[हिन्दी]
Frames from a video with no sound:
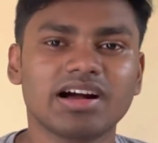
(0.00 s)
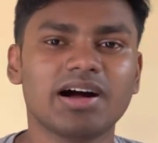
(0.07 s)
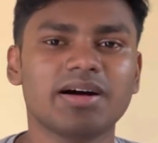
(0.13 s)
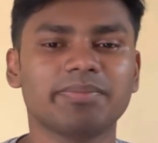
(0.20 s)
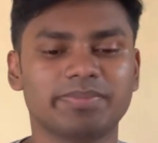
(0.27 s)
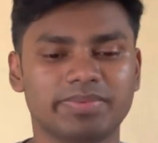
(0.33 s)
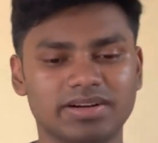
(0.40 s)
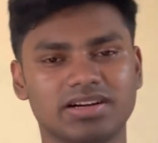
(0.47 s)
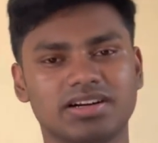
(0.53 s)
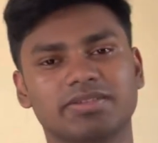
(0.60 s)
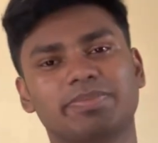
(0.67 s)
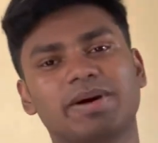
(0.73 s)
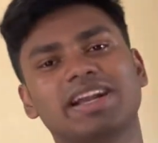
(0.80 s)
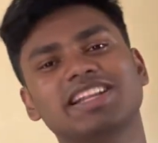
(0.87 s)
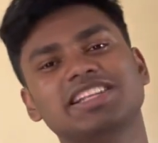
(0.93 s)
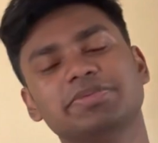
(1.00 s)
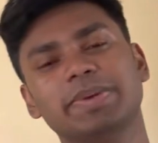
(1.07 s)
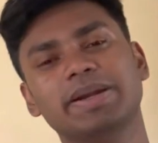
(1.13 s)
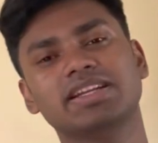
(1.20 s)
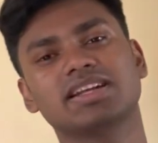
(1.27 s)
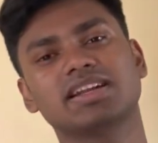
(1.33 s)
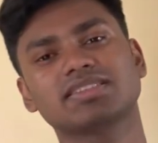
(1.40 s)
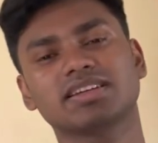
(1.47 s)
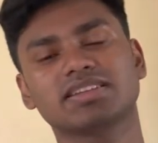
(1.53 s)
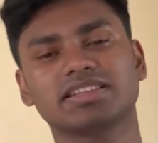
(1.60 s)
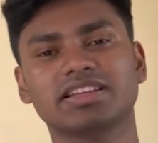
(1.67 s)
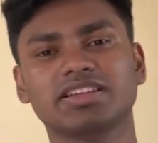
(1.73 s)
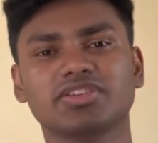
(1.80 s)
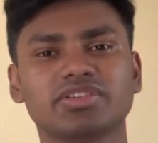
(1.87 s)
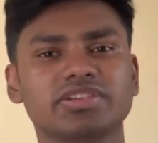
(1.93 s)
आप पार्टिसिपेट कर सकते
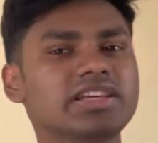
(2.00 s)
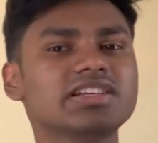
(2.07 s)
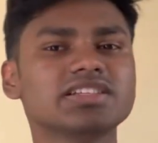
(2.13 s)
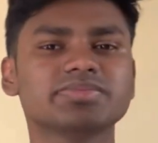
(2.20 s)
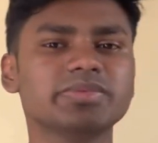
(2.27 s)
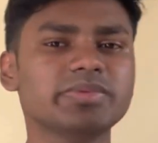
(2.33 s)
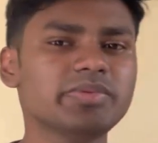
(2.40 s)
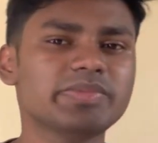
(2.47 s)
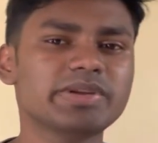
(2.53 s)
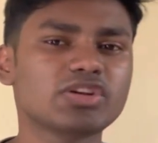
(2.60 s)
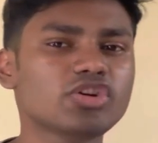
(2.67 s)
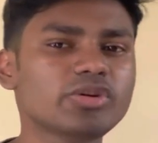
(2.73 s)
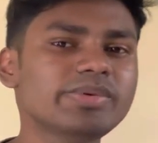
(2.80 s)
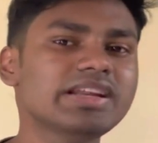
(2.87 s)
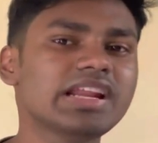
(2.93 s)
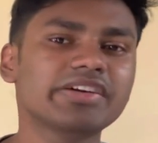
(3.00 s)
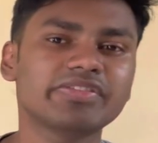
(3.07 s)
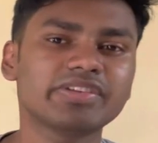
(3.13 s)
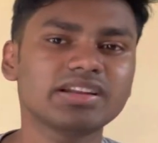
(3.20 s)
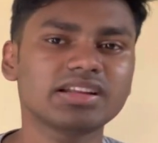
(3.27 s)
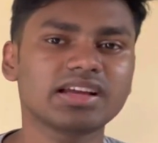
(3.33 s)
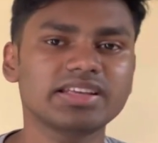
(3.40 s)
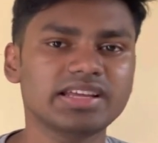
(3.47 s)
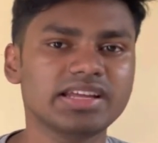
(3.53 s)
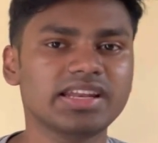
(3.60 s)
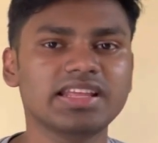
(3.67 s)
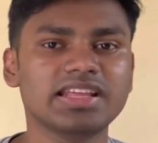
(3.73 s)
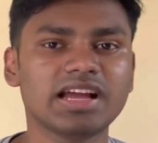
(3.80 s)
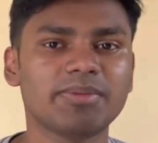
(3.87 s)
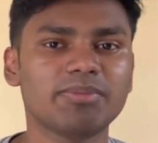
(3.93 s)
हैं कि ये इसमें बिल्कुल भी रेफरल का ये
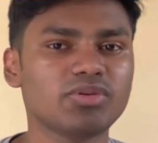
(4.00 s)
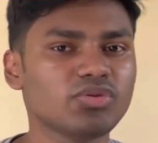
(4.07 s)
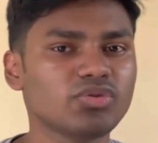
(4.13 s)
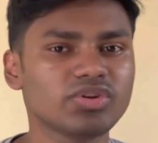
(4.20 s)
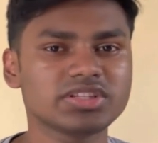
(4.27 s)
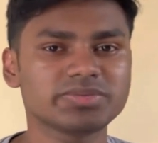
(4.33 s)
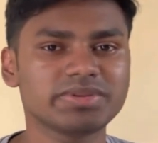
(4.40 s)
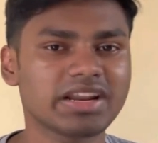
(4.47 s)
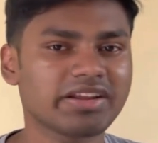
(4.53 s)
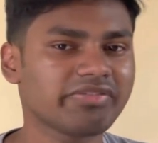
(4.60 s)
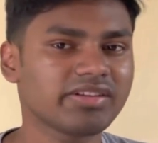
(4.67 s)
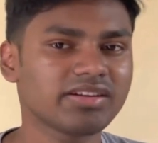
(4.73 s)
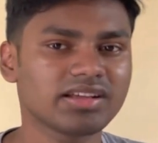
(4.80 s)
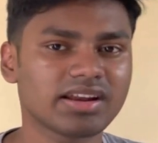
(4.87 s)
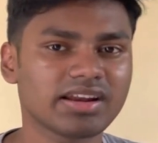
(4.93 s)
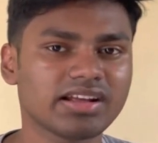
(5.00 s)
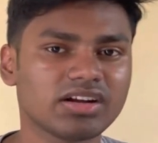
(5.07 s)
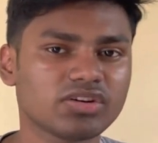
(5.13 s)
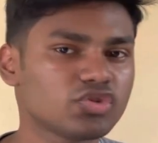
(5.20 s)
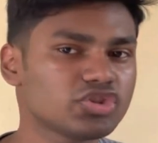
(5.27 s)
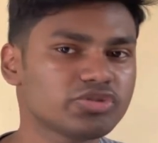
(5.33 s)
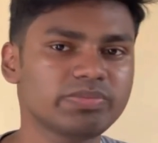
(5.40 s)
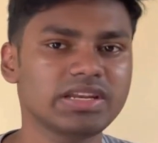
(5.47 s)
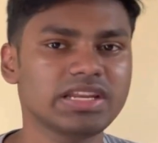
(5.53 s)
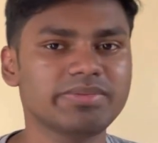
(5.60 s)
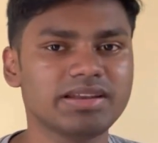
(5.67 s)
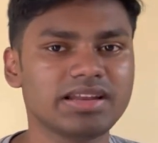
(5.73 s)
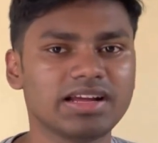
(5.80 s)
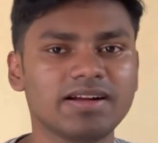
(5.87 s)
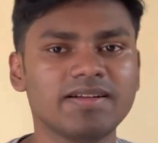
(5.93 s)
नहीं है हम लोगों को इसमें रेफर करने का कुछ भी नहीं
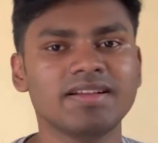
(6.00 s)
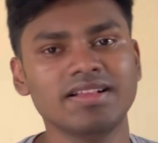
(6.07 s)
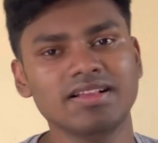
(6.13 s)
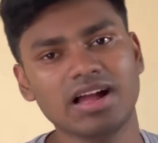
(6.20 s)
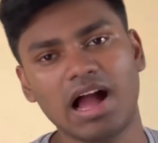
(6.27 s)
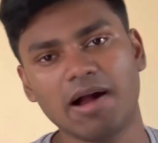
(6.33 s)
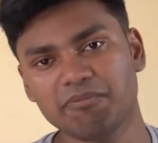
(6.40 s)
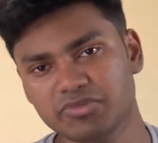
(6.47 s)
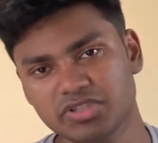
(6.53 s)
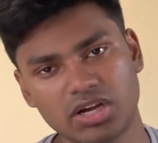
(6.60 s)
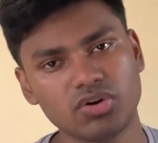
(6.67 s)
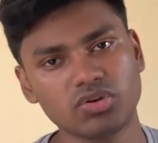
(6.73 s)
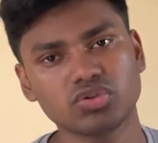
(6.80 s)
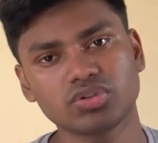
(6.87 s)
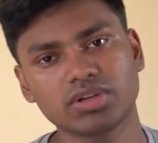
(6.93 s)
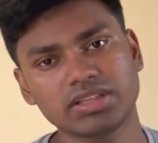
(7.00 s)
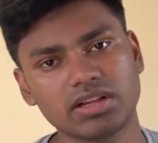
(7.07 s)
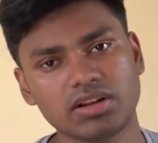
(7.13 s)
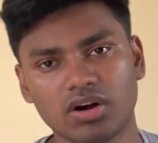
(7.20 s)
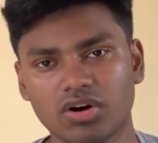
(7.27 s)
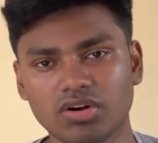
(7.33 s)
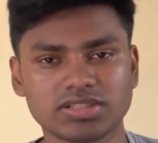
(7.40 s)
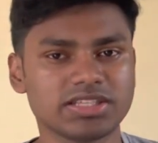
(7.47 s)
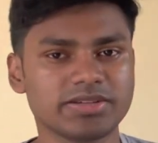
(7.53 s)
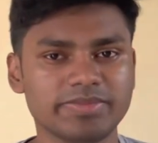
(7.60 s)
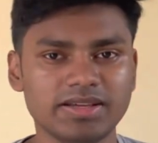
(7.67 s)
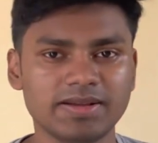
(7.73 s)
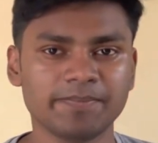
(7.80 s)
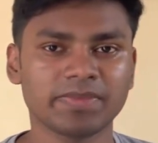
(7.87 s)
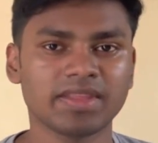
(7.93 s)
मिलेगा आप चाहो तो किधर और से
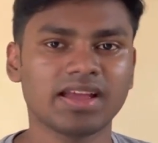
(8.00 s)
भी